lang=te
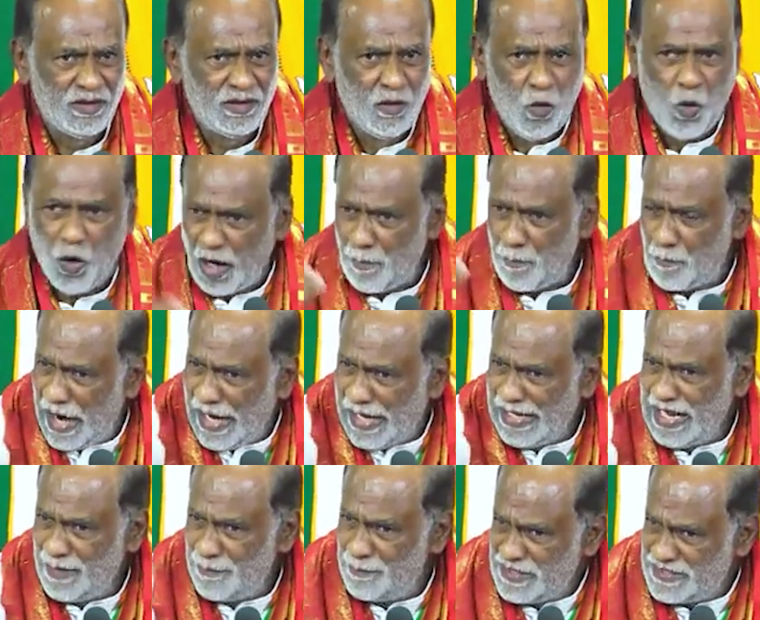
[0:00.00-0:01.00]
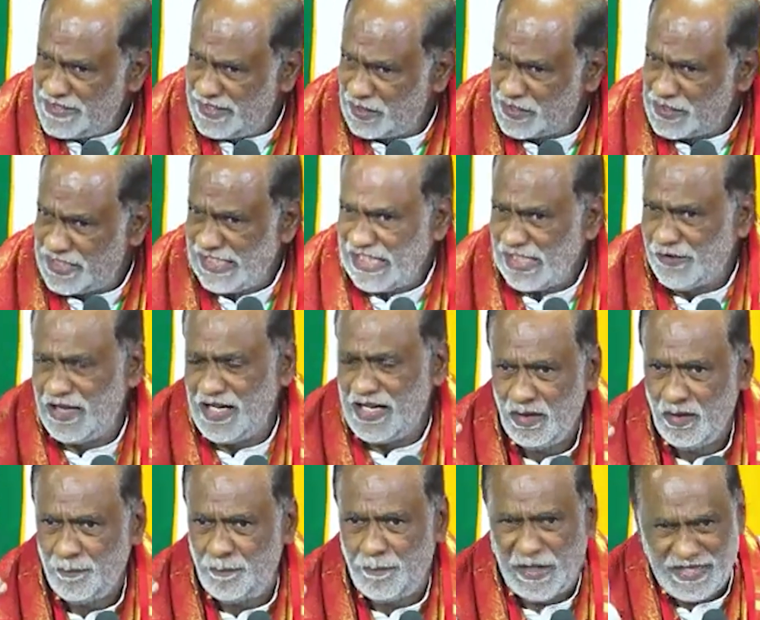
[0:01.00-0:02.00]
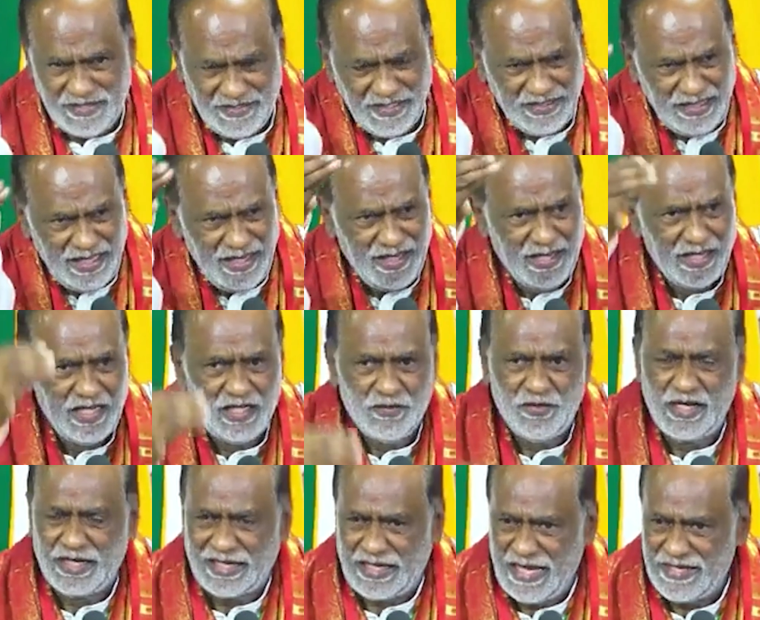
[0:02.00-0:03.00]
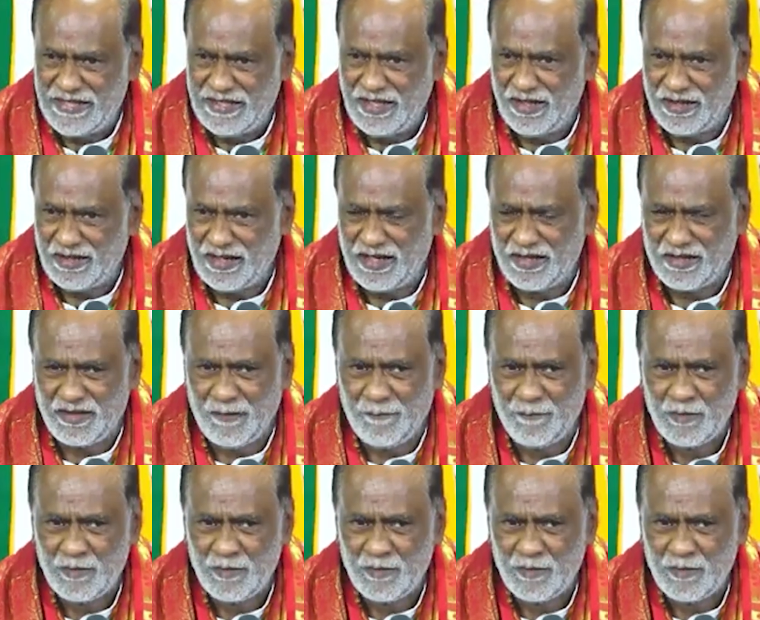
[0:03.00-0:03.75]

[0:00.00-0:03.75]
ఒక మహిళా బీసీకి సీట్ ఇవ్వలేని పరిస్థితి ఇవాళ కేసీఆర్ గారిది